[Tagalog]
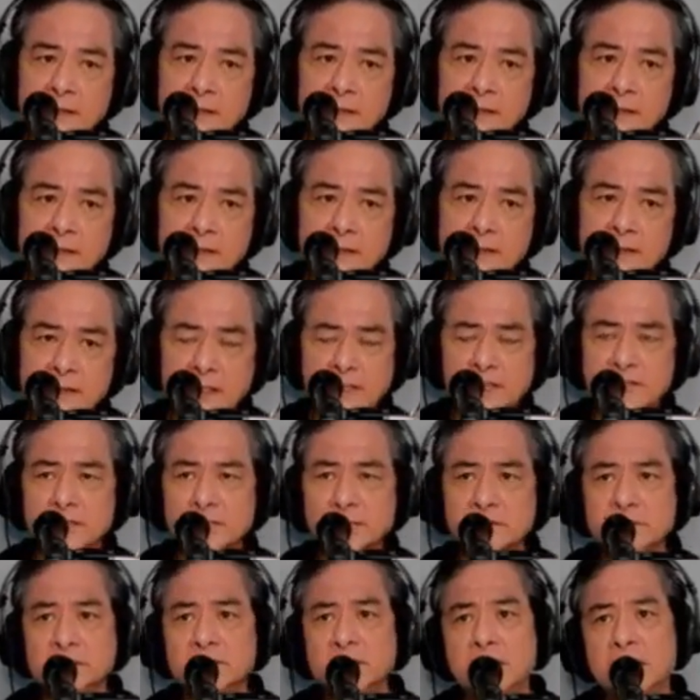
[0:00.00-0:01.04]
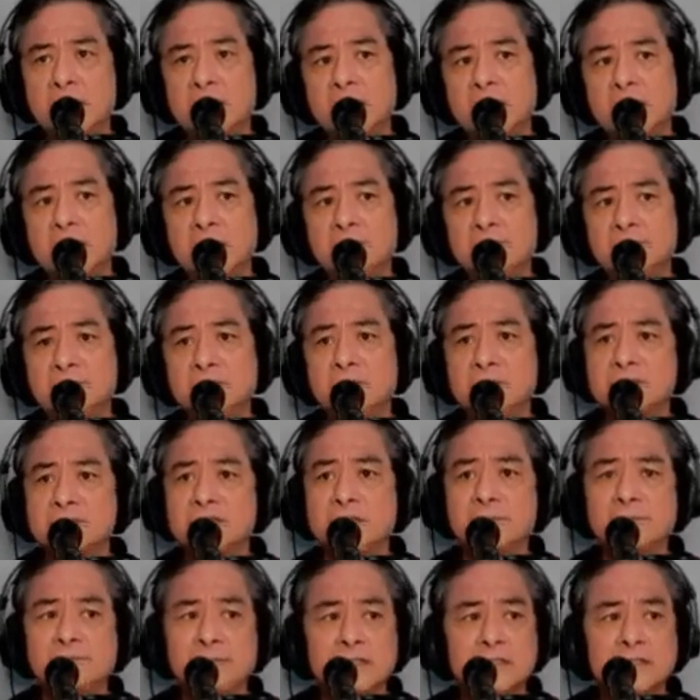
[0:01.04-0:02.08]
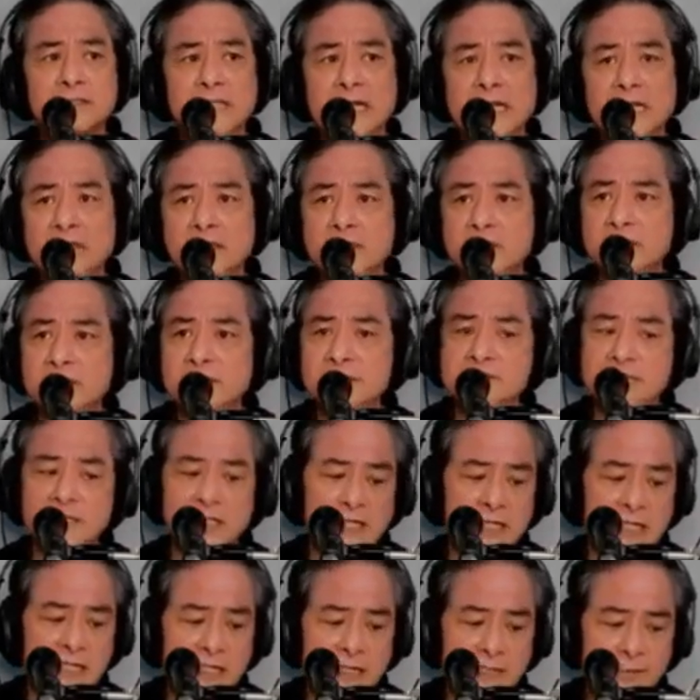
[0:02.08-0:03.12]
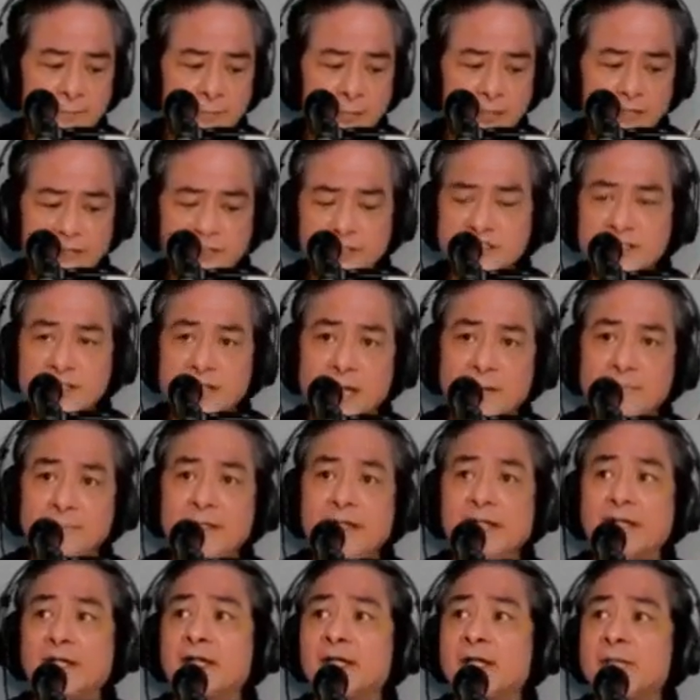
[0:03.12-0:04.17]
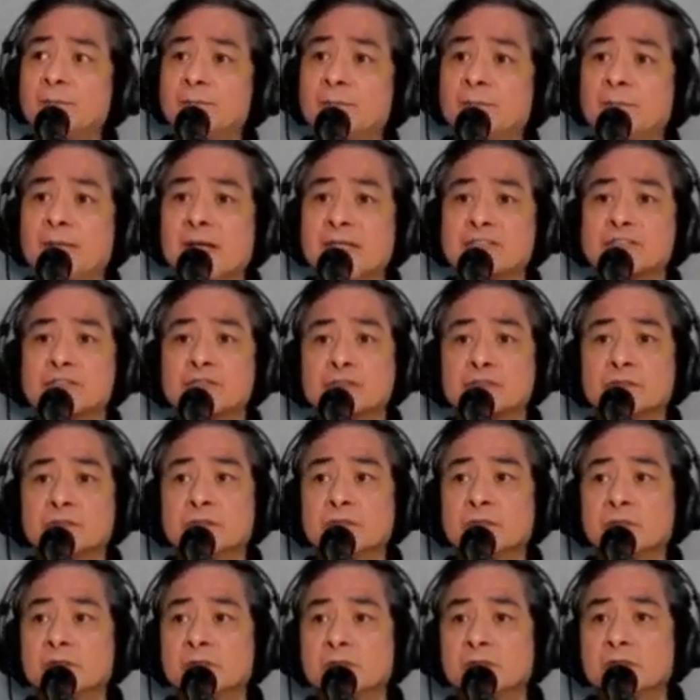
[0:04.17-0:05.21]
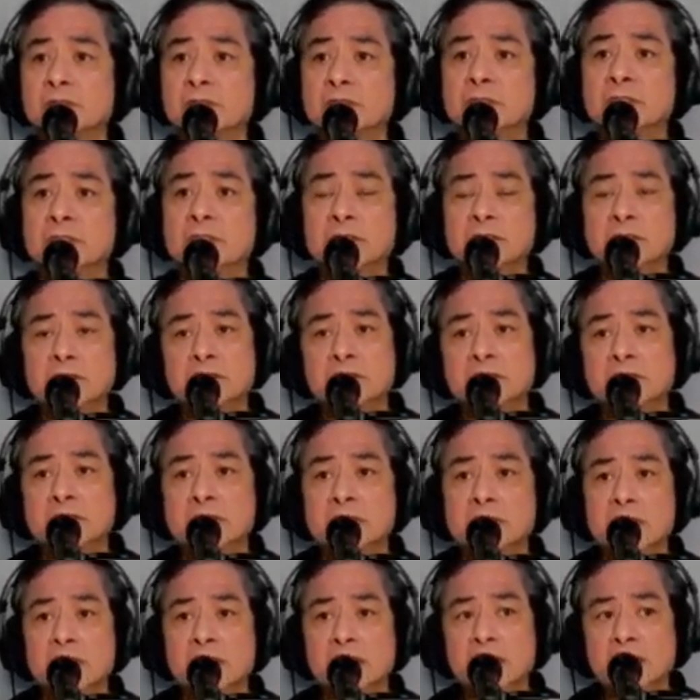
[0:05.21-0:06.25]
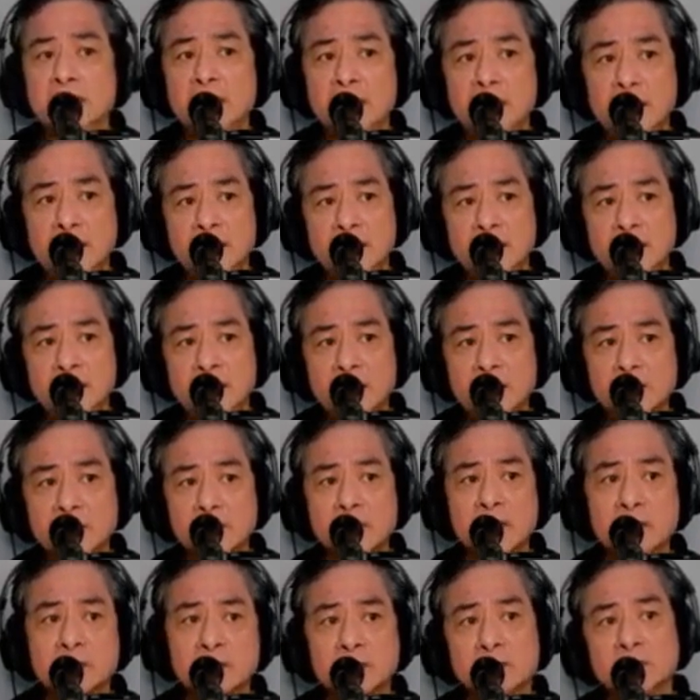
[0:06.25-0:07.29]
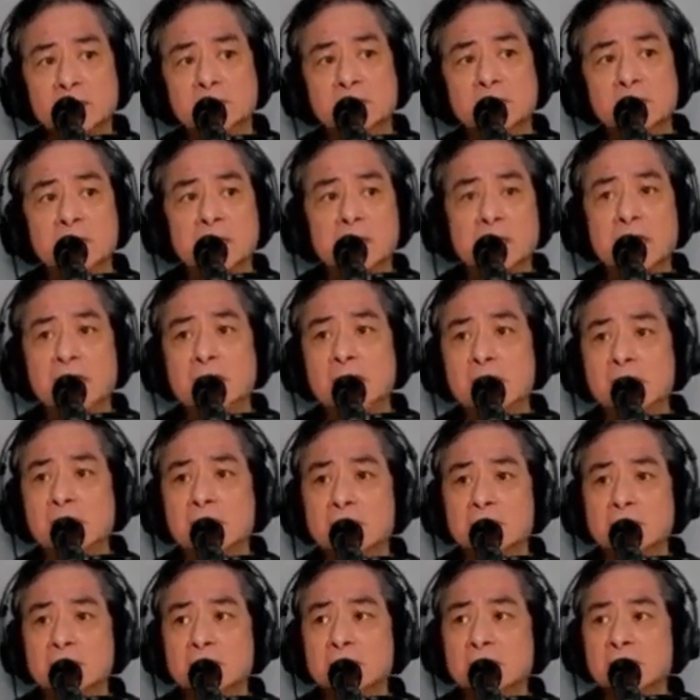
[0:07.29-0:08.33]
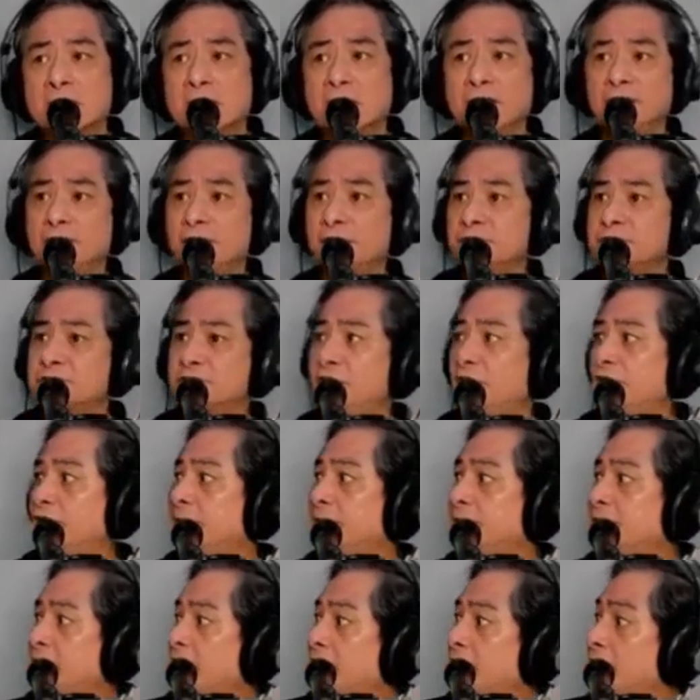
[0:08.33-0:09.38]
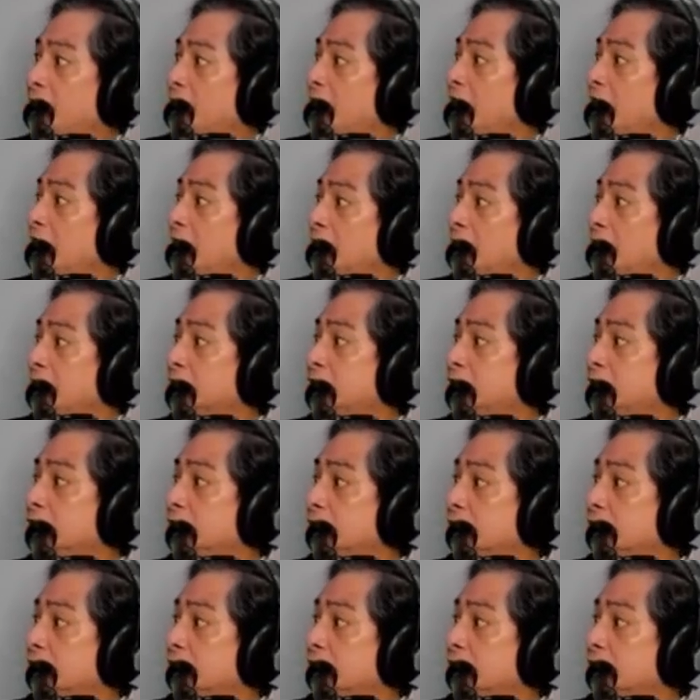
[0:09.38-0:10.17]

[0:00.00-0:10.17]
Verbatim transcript: Ngayon, uh, siyempre, dahil hindi sila pwede sa Amerika pumasok, eh, kung ano, ha? Ah, kanino sila makikialyado?